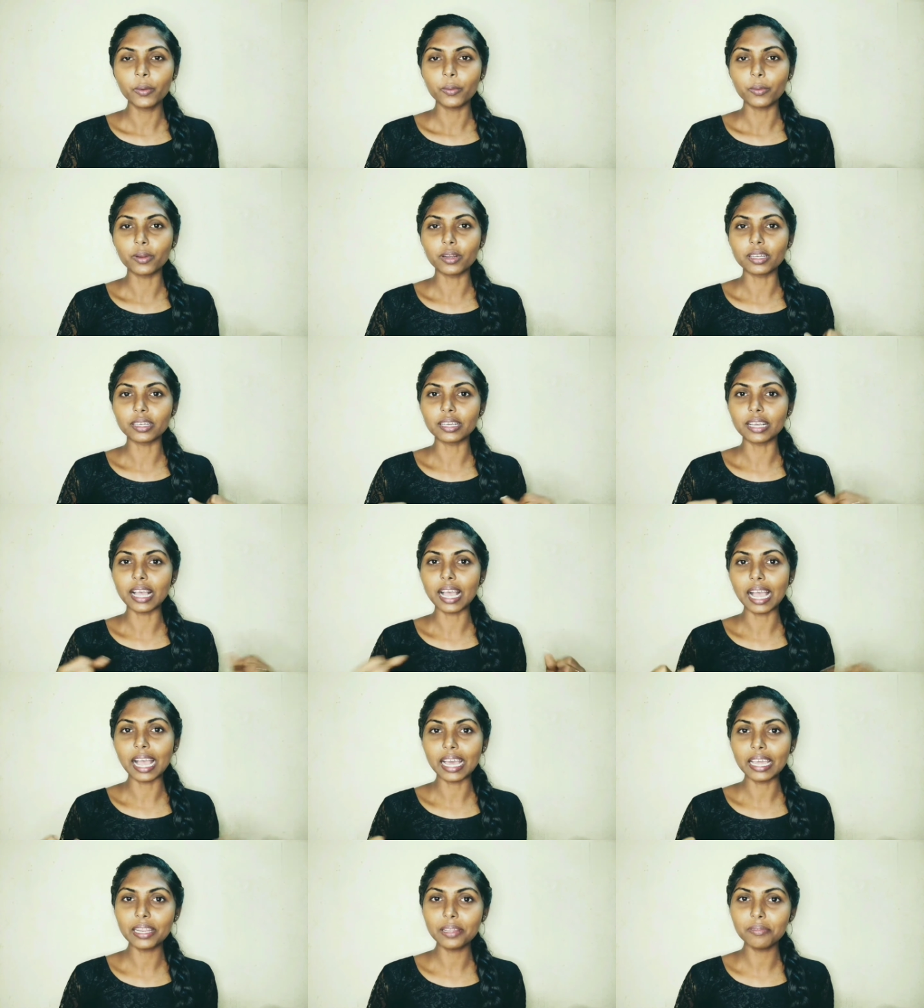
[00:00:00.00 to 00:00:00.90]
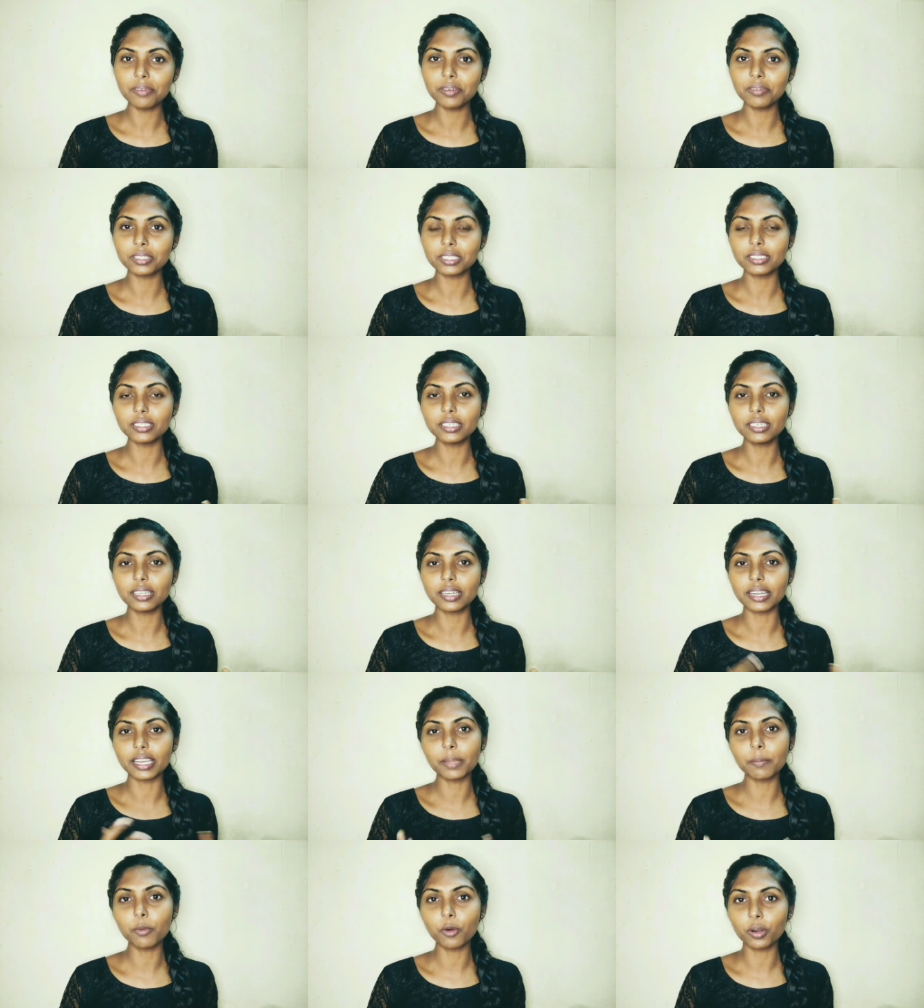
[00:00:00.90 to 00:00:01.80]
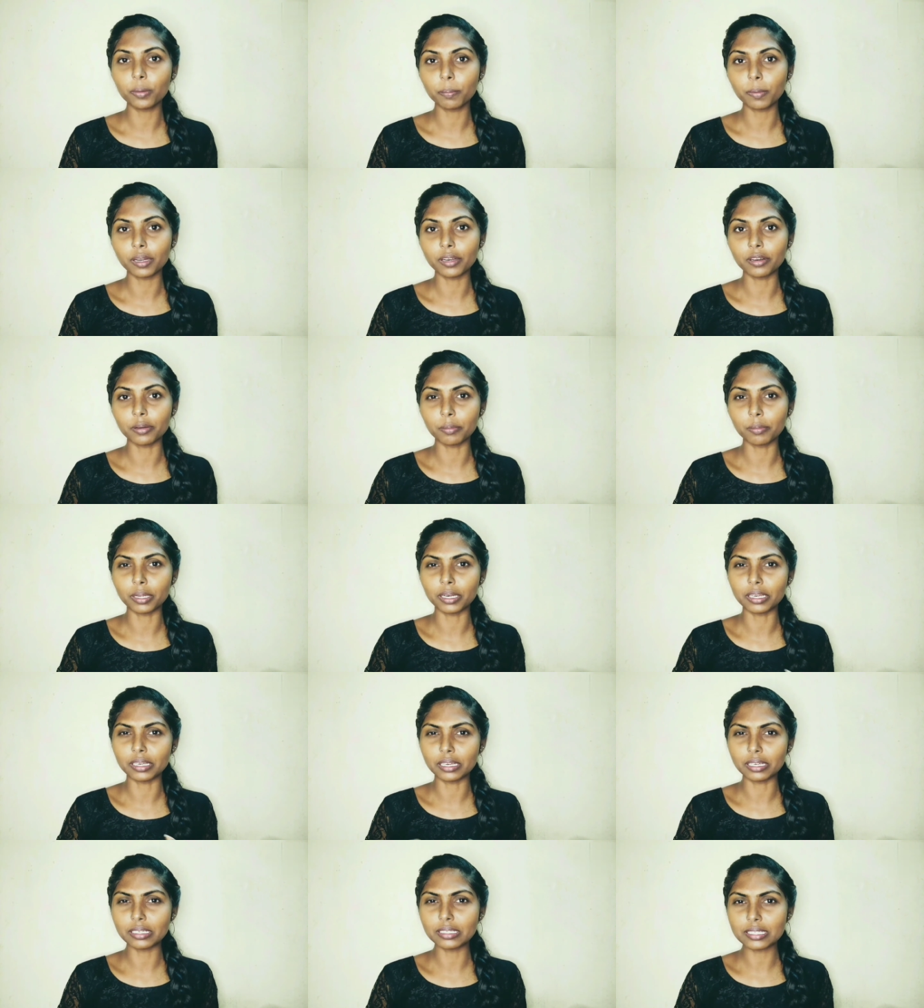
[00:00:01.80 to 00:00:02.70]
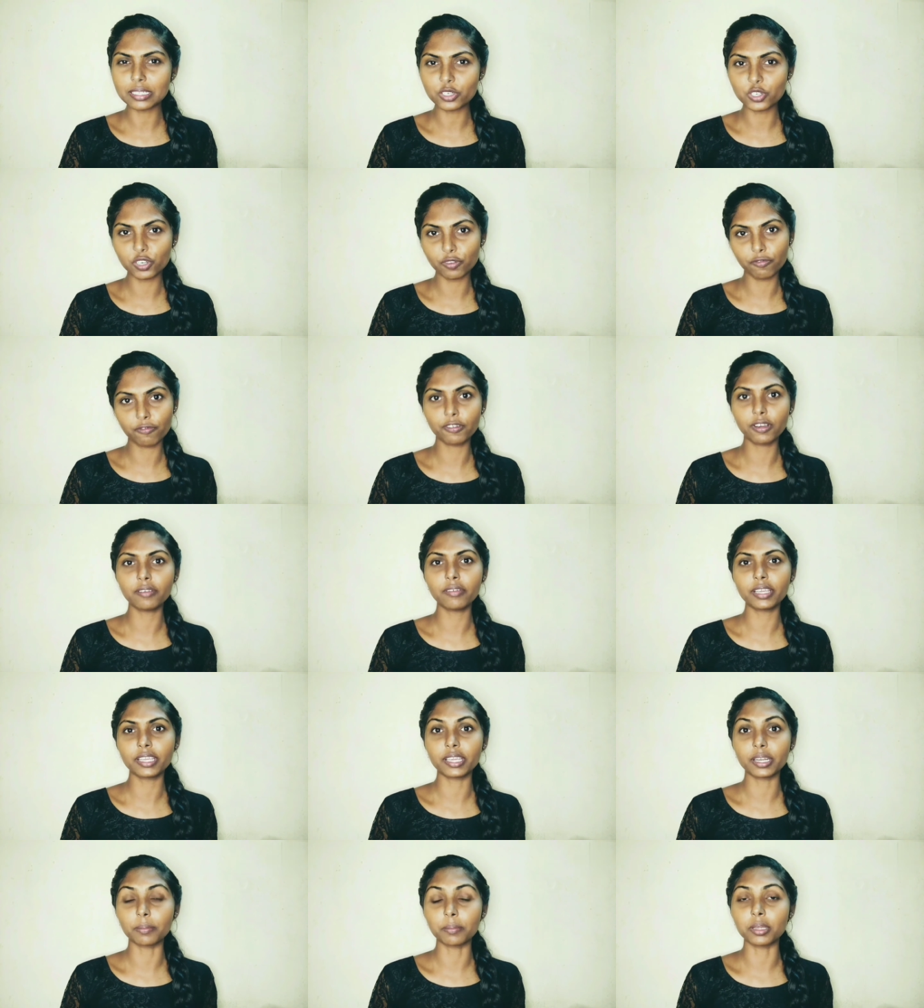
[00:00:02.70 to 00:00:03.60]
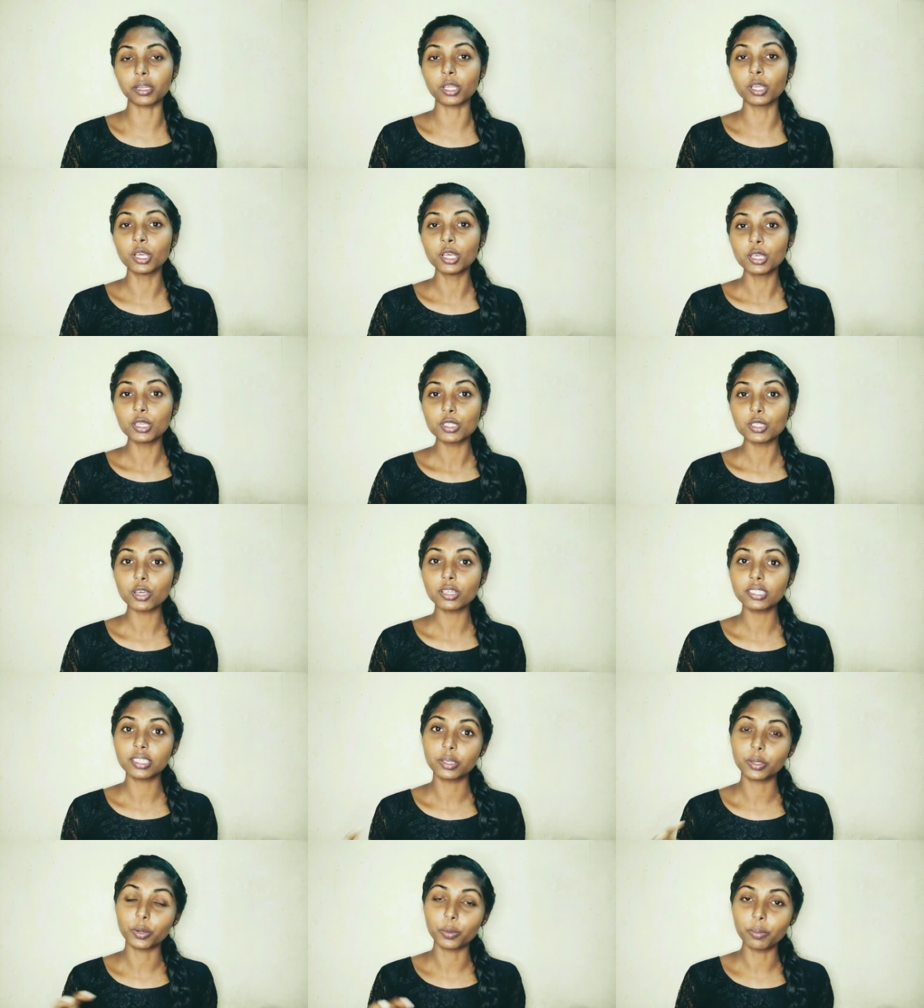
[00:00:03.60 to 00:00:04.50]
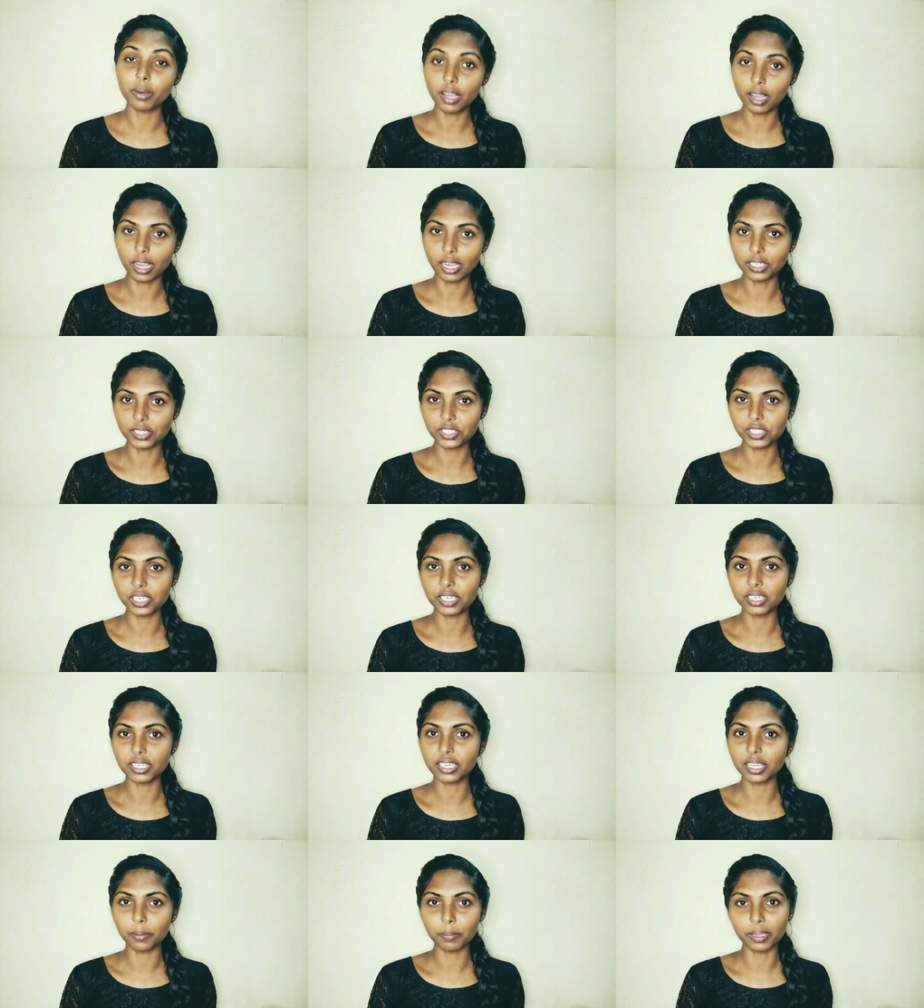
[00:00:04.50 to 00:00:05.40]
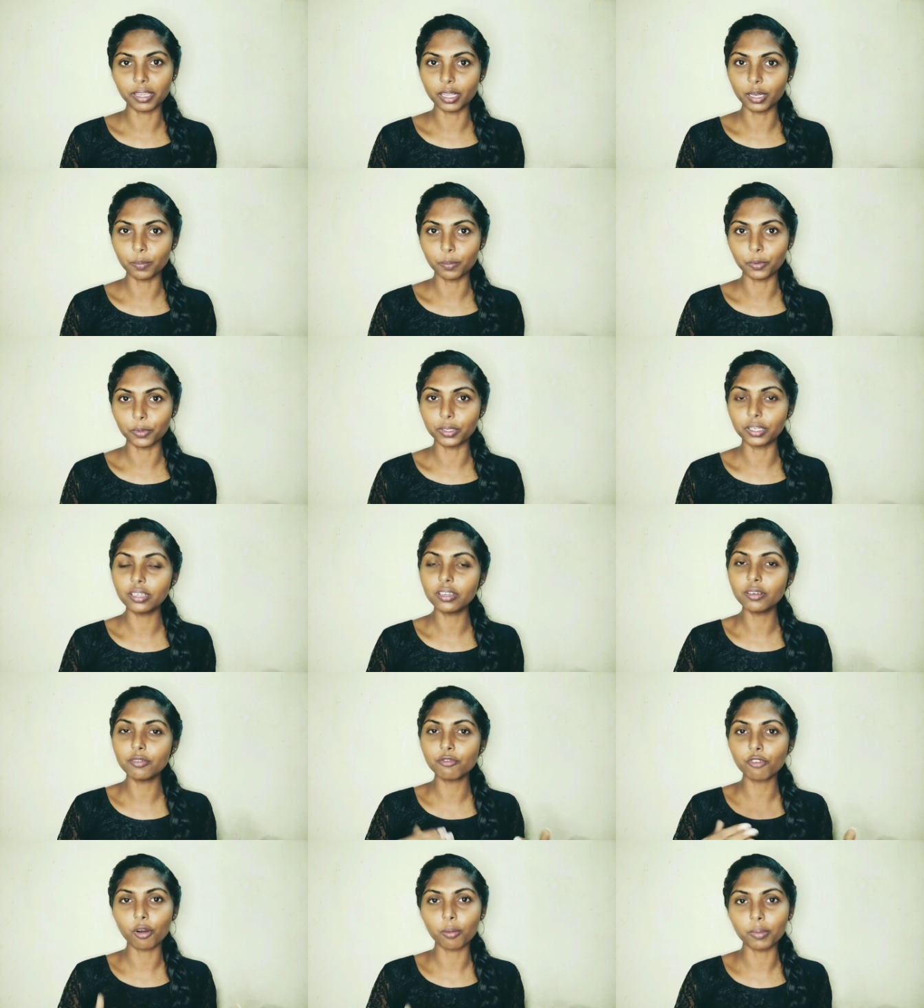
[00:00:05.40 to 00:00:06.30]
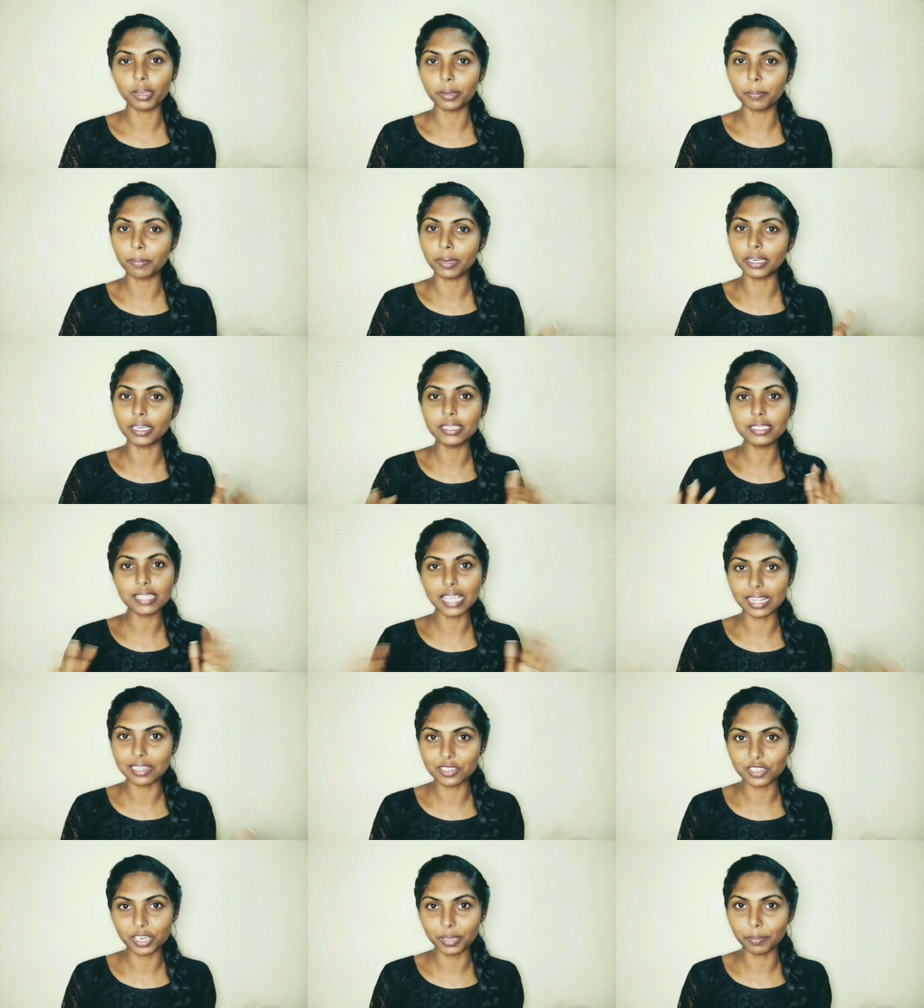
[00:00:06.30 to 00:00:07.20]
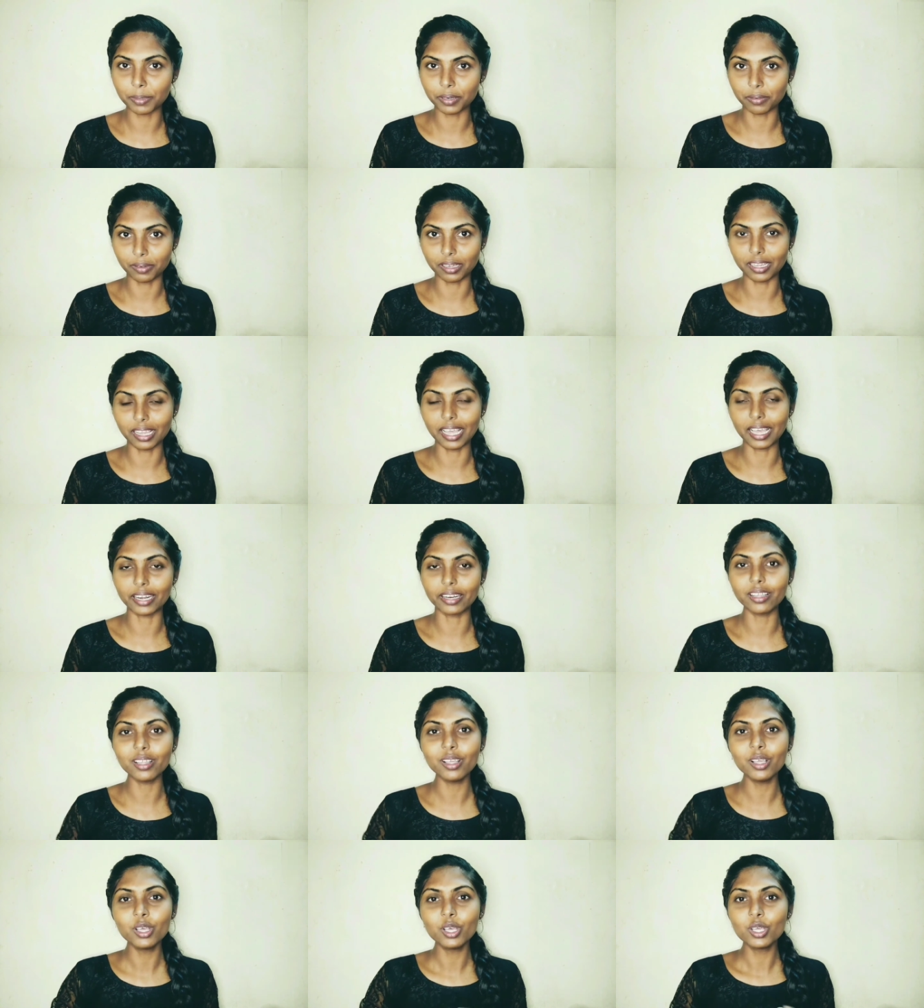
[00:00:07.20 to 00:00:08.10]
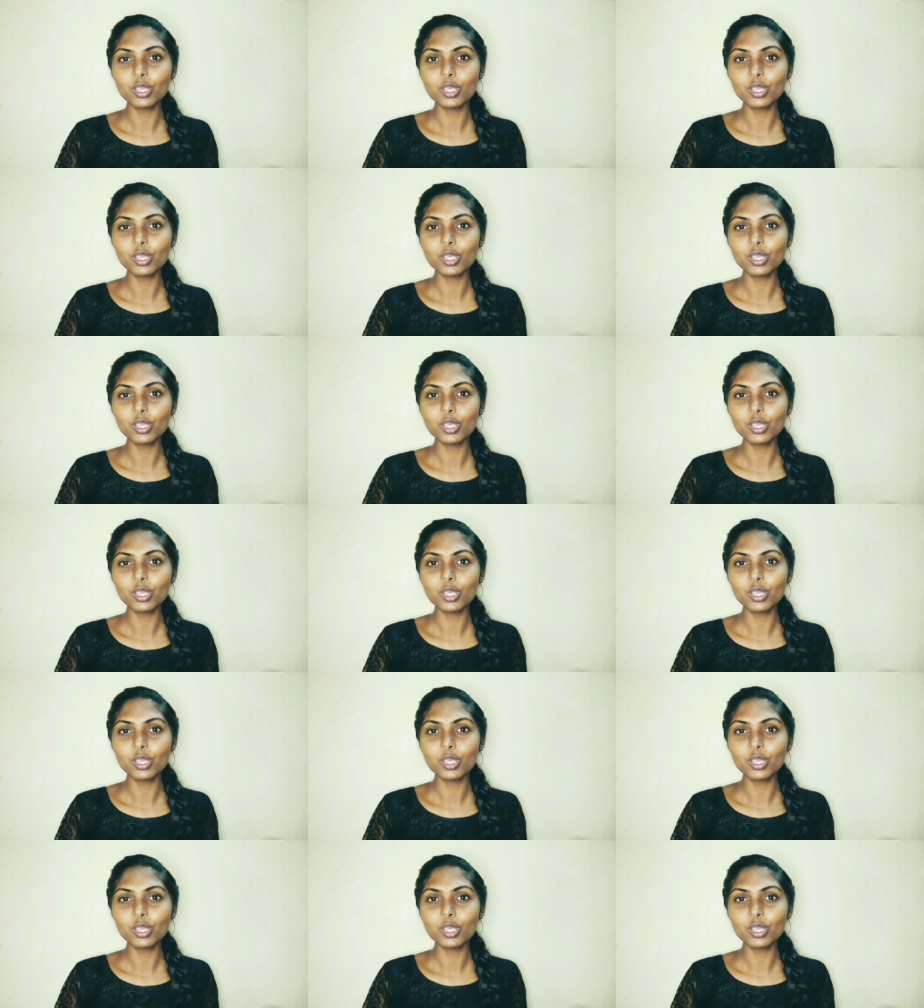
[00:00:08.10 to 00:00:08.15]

உங்க ஹேரையவே வந்து ரீபாண்ட் பண்ற மாதிரி நல்லா ஸ்ட்ரிஃபா வைக்கிற மாதிரி ஸோ அதுக்கு ரொம்ப ஹார்ஷான கெமிக்கல் போட்டு ஃபார்முலேட் பண்ணி சால்ஸ்ட்ரேட் பண்ணுவாங்க ஹேரை